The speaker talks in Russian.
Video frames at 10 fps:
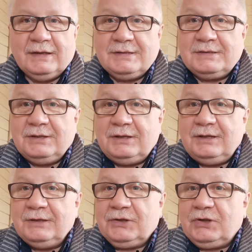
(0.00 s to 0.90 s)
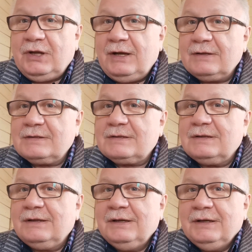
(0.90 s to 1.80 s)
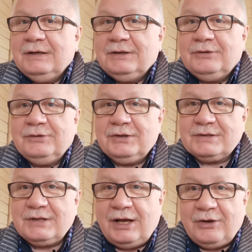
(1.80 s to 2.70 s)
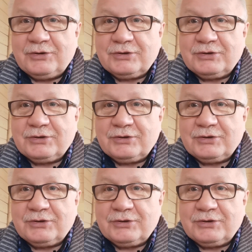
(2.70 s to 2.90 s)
стихи, танцы, ну не знаю,